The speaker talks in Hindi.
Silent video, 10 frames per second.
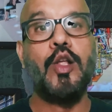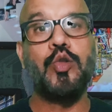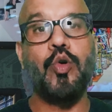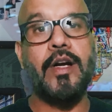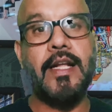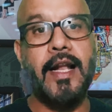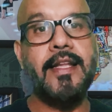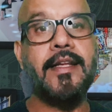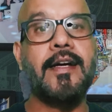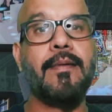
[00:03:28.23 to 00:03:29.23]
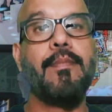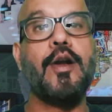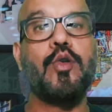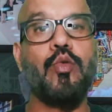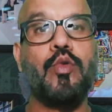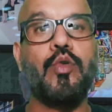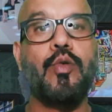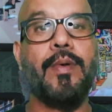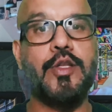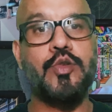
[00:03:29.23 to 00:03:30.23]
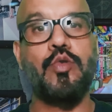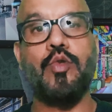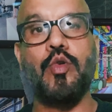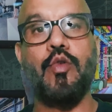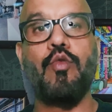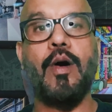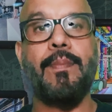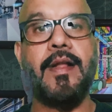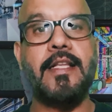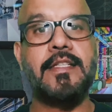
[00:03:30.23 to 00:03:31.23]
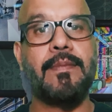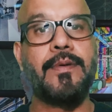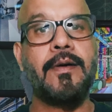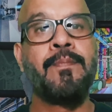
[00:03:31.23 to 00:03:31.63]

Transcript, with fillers: तो इटालियन गवर्नमेंट उन बच्चों को वो अपना जब